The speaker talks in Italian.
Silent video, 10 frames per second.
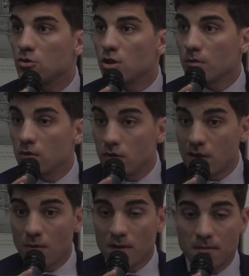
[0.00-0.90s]
lo, già, lo
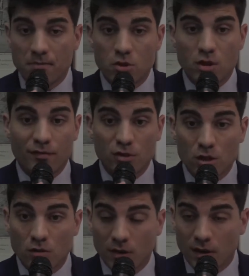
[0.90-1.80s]
stiamo per esempio già
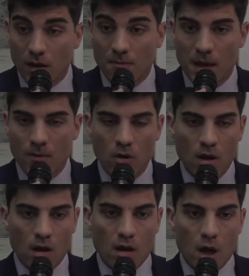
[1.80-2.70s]
facendo, t- abbiamo
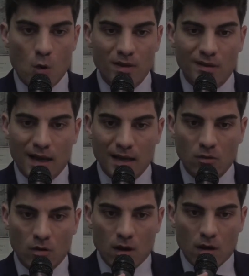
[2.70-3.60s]

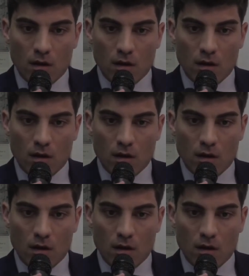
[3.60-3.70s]
aumentato,